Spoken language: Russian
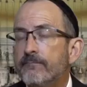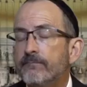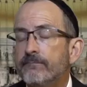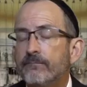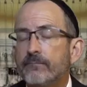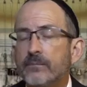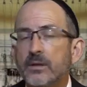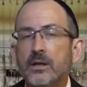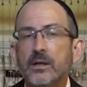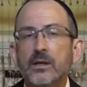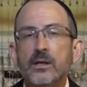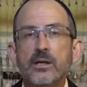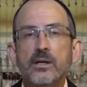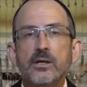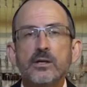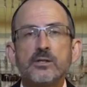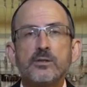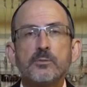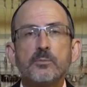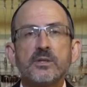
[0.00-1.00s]
он
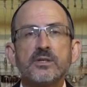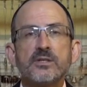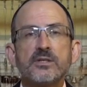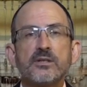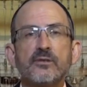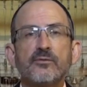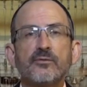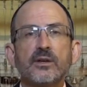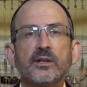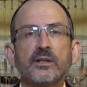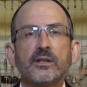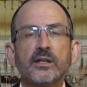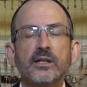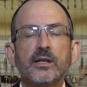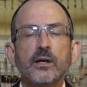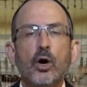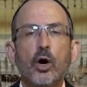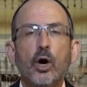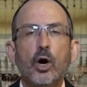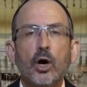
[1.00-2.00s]
делал их
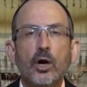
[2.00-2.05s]
конкретно в